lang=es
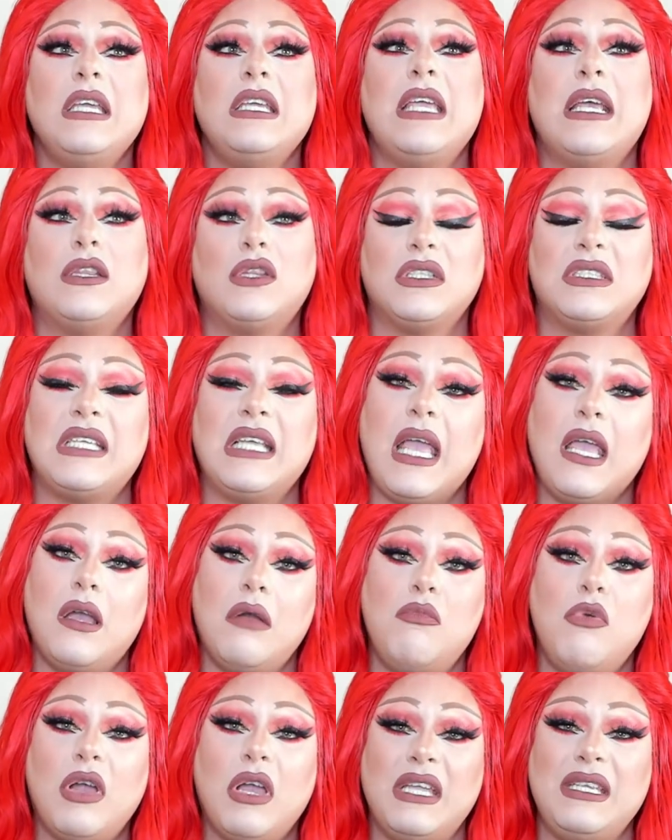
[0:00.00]
y entonces es
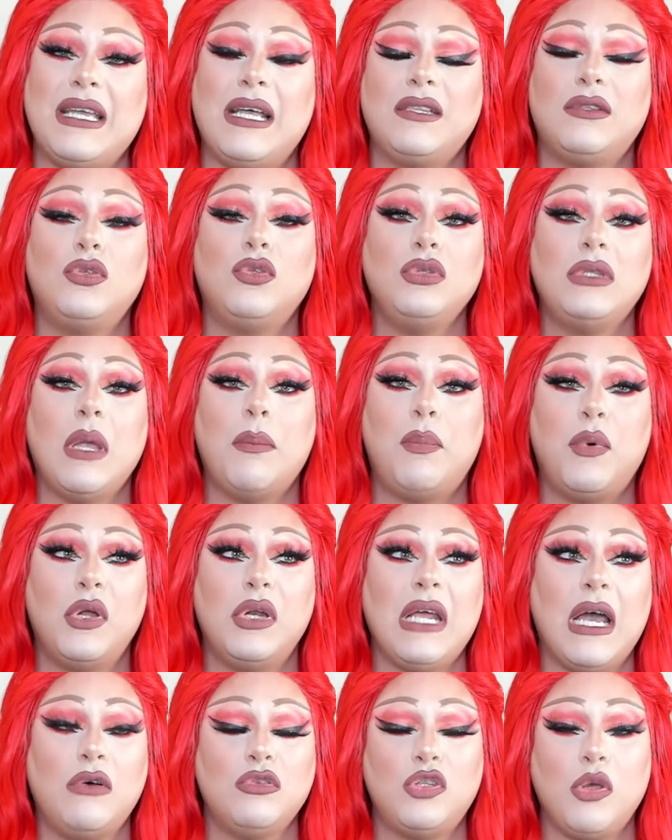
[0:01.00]
como que ya tú te
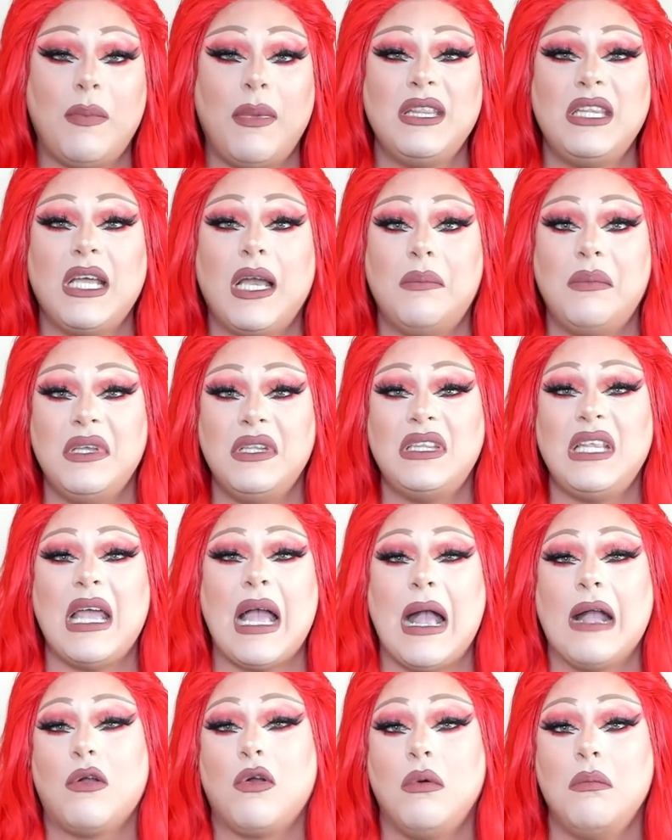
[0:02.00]
pones
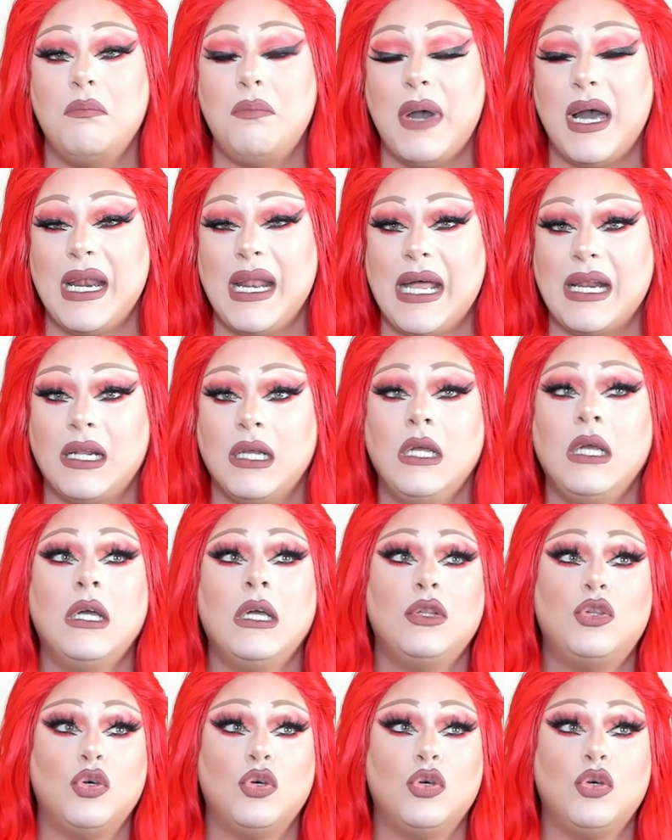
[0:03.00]
automáticamente a comparar.